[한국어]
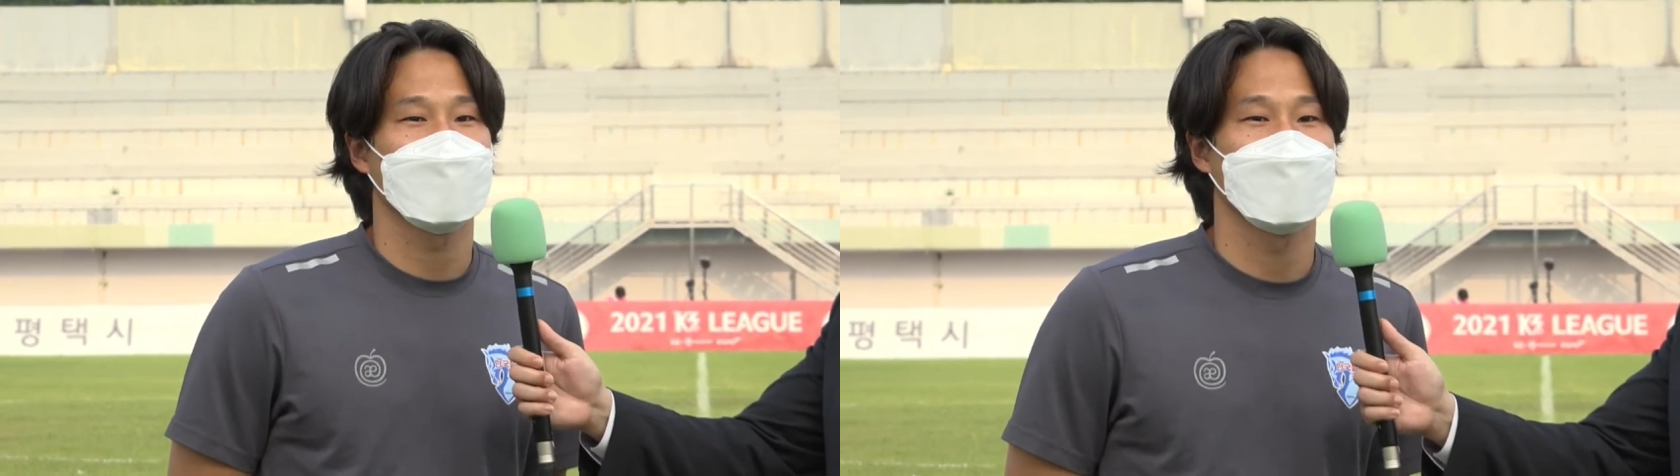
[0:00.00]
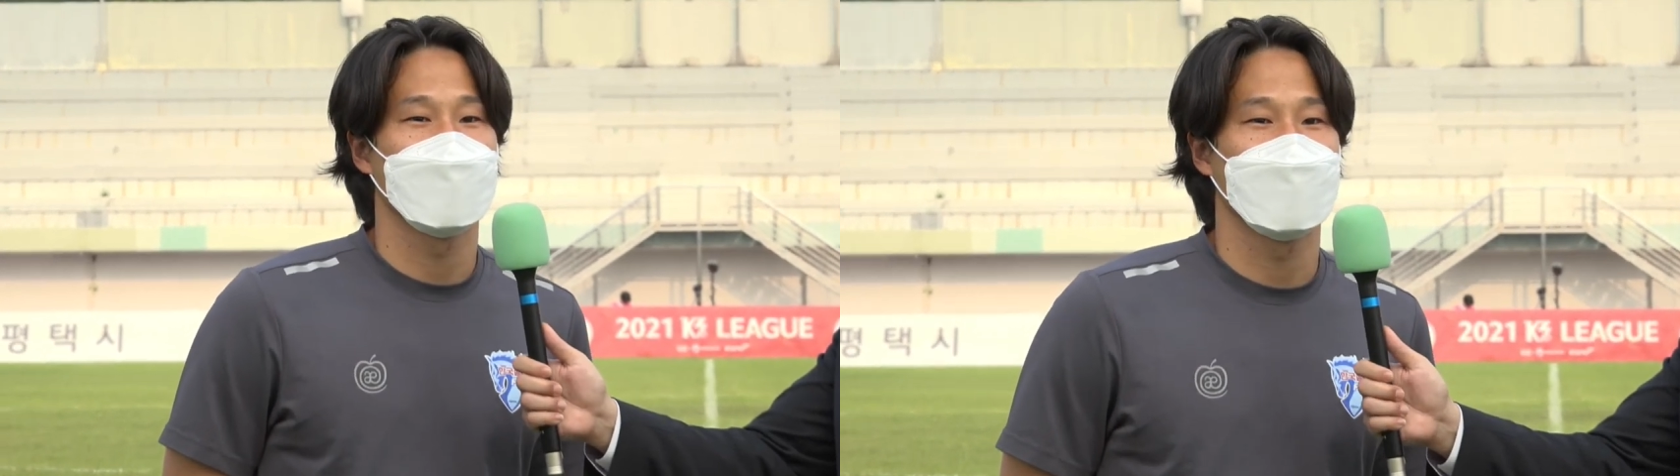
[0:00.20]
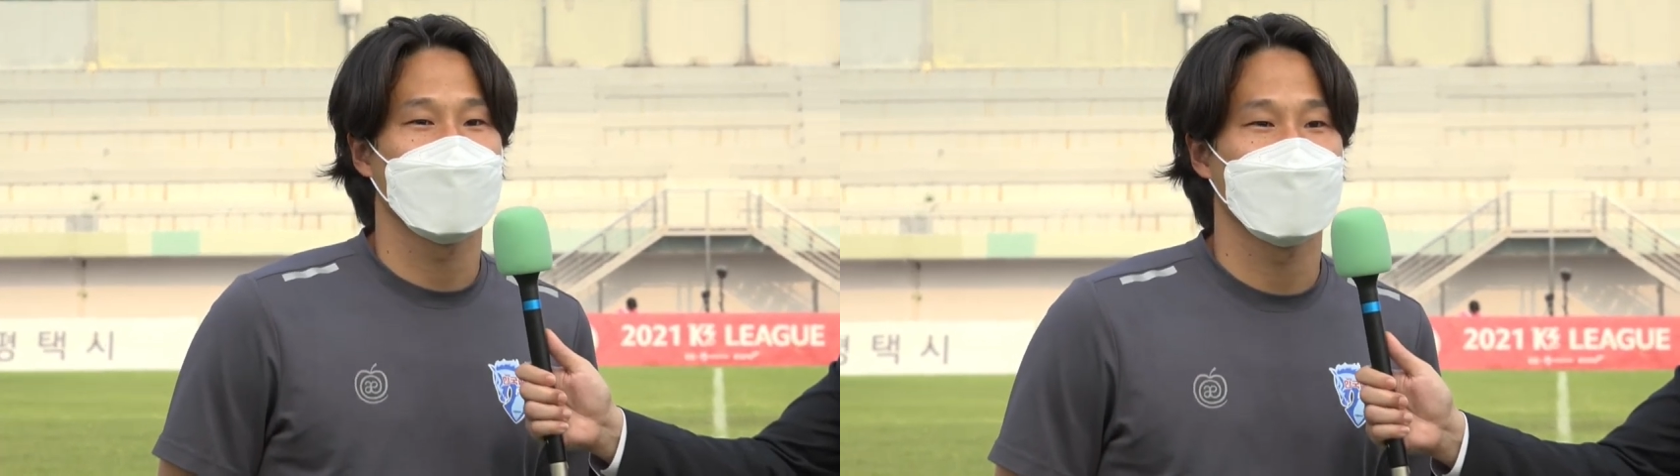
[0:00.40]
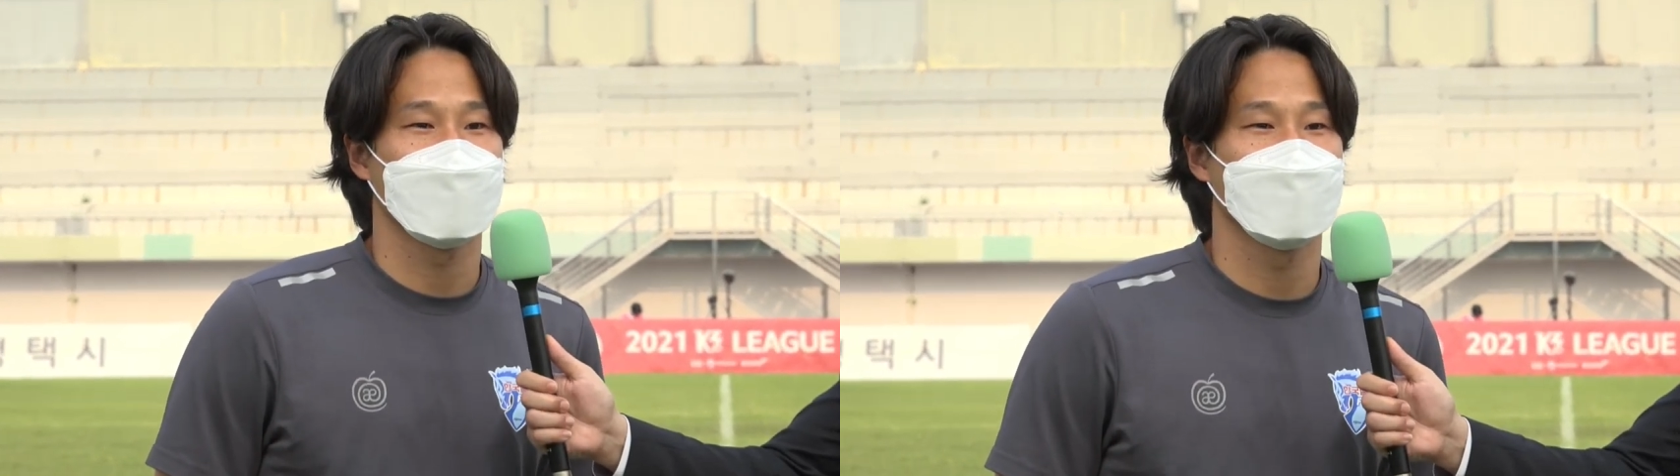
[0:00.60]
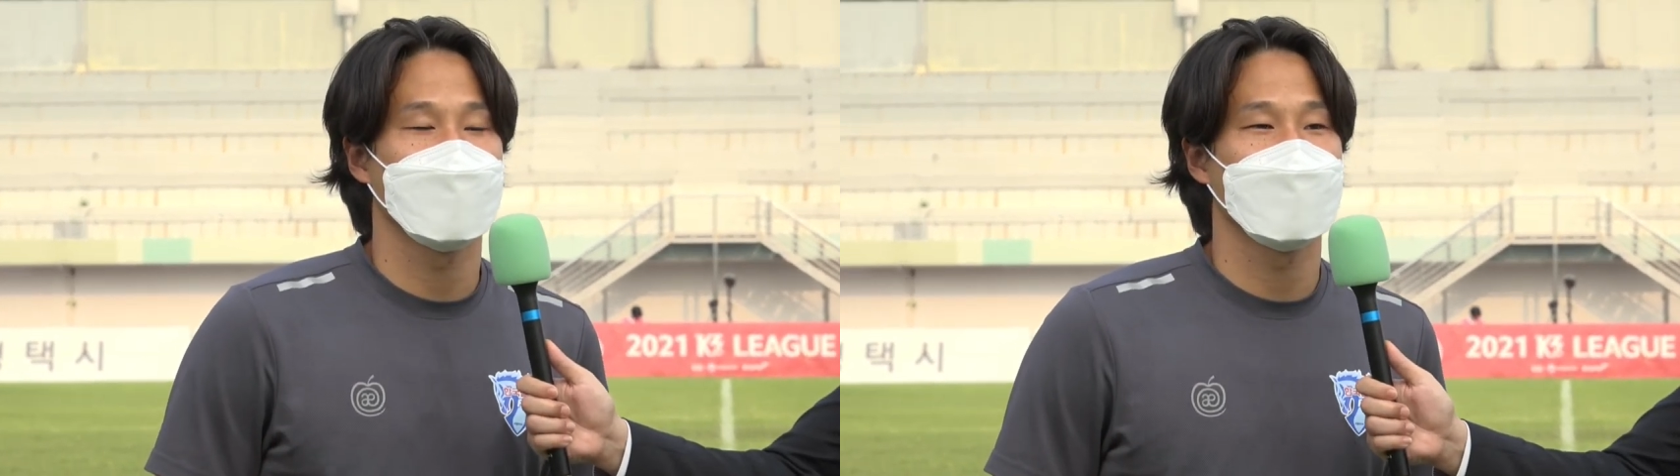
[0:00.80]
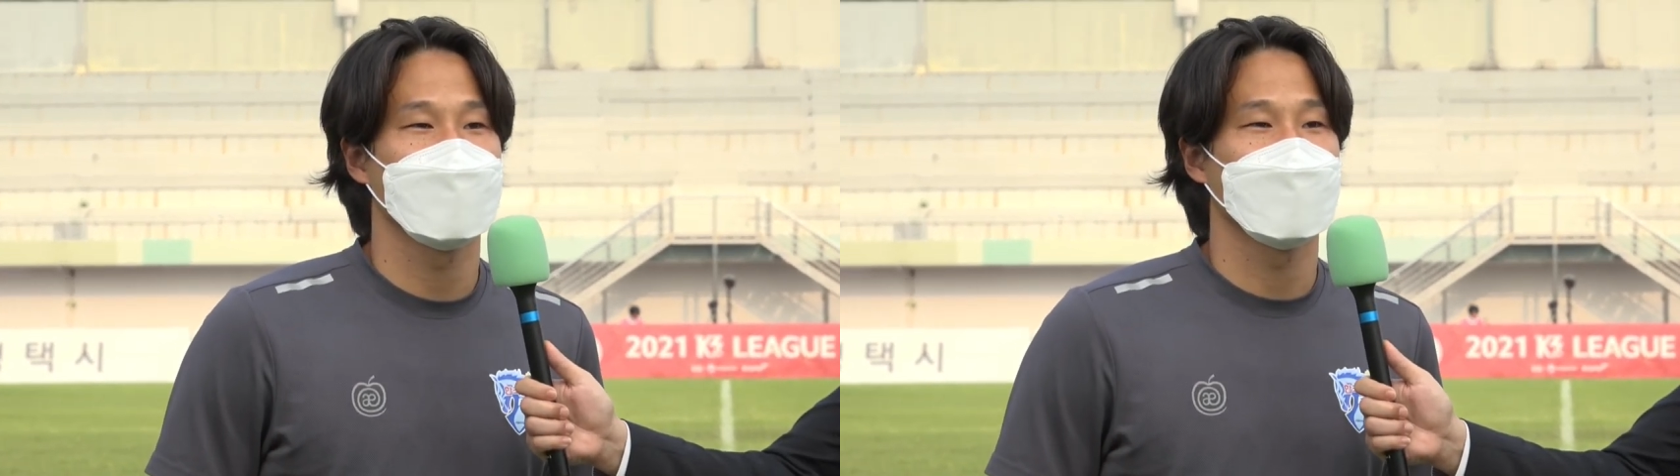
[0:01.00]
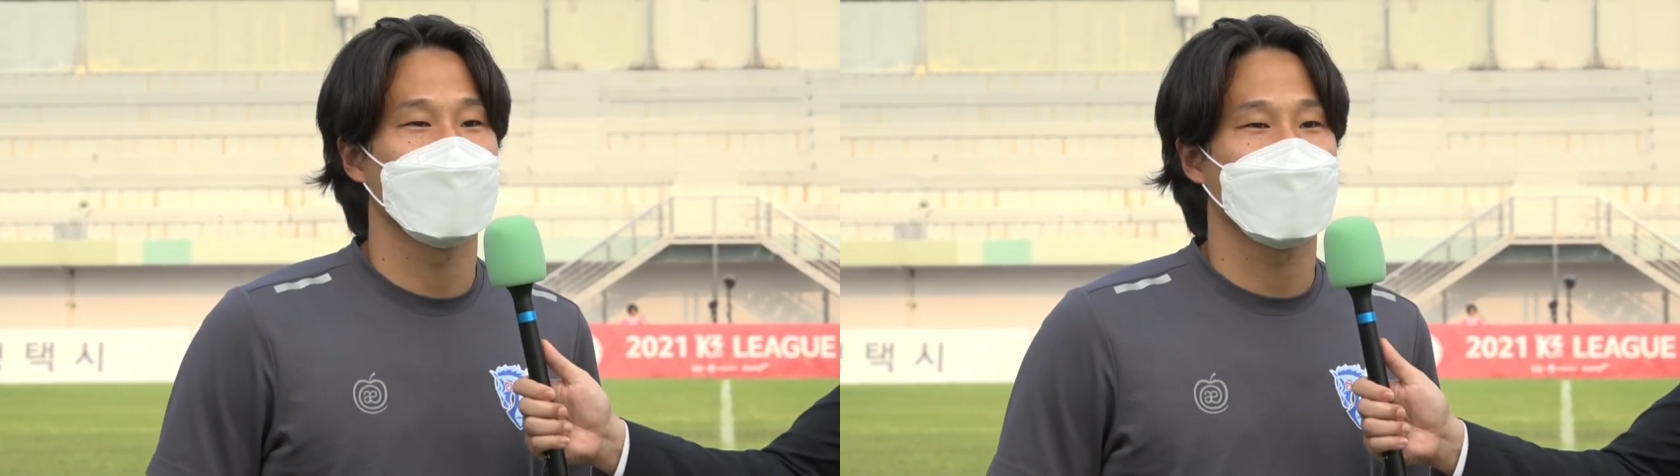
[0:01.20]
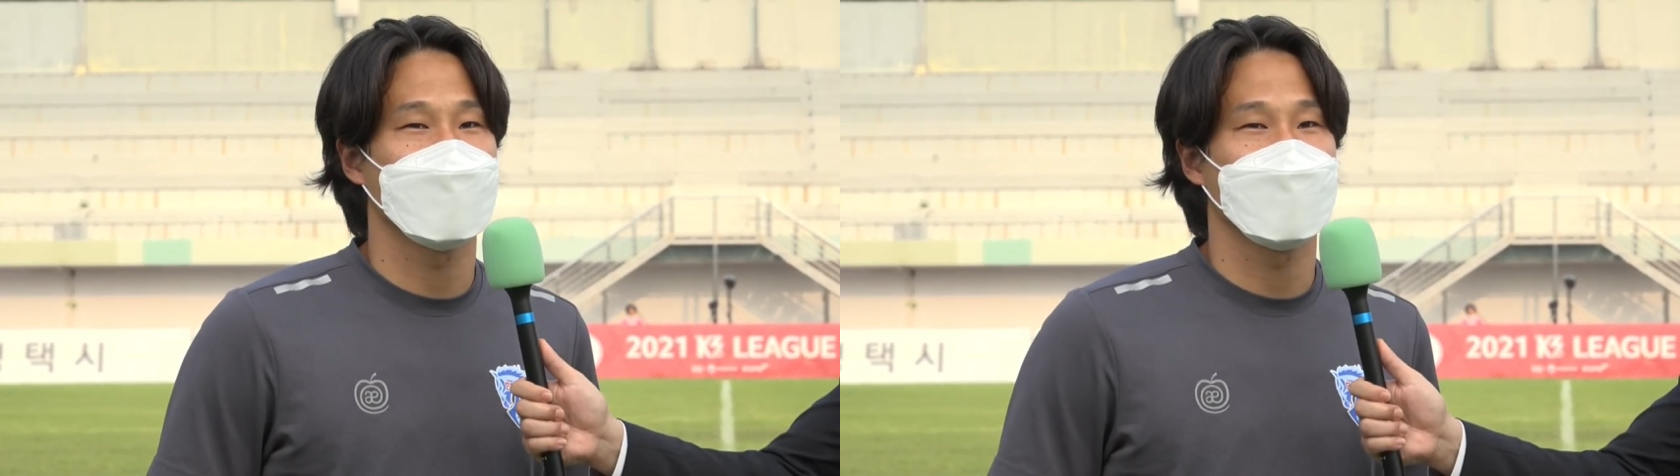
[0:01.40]
뭐 전 국민들도
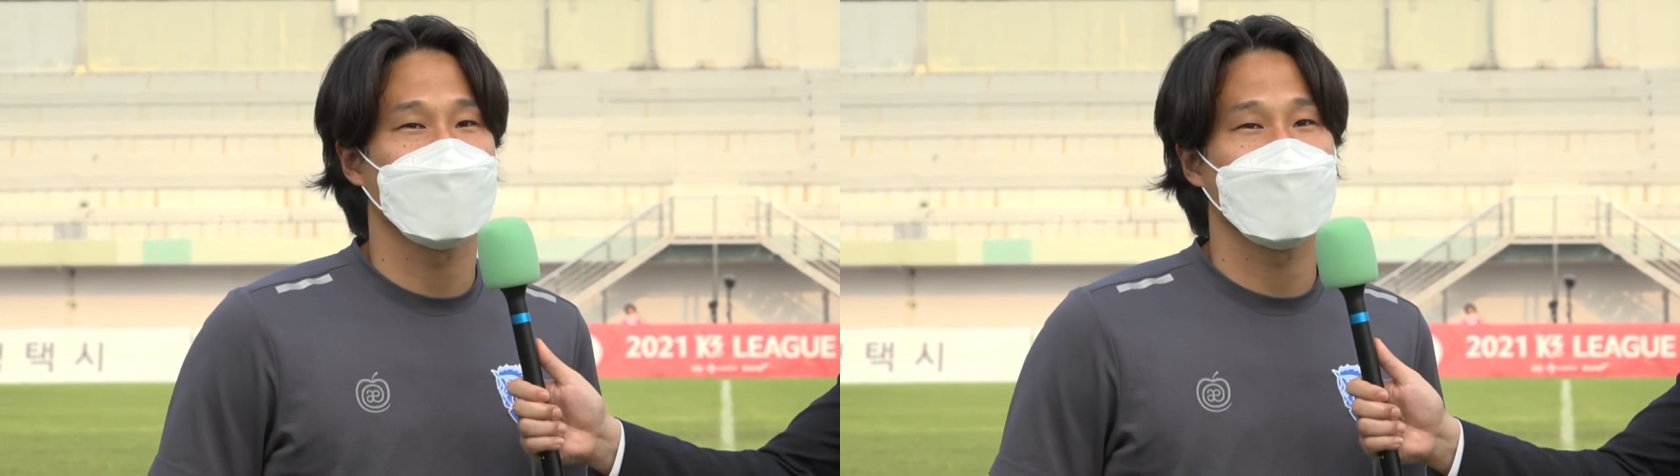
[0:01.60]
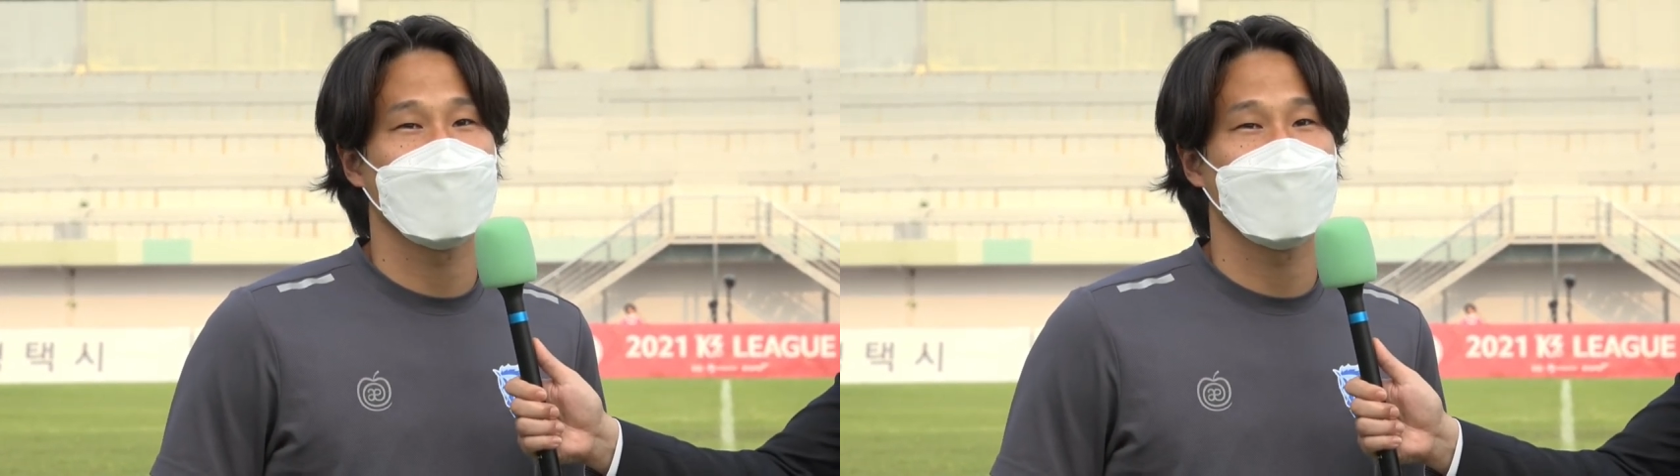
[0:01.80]
그렇고 저희